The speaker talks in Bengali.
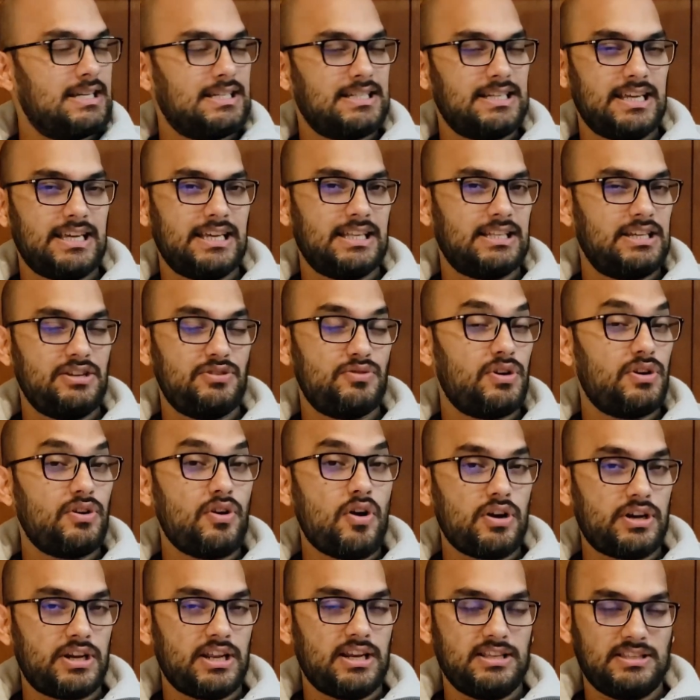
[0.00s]
সেক্ষেত্রে ইউ আর
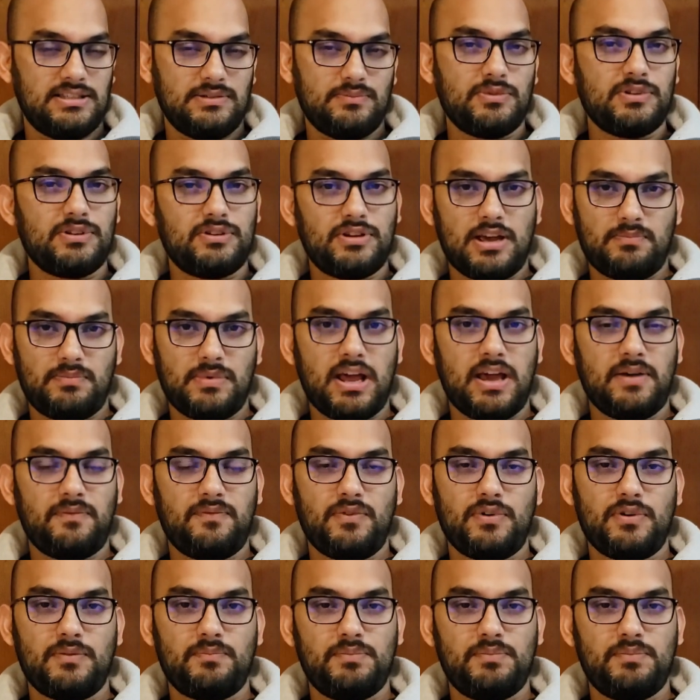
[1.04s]
নট এলিজিবল টু অ্যাপ্লাই ফর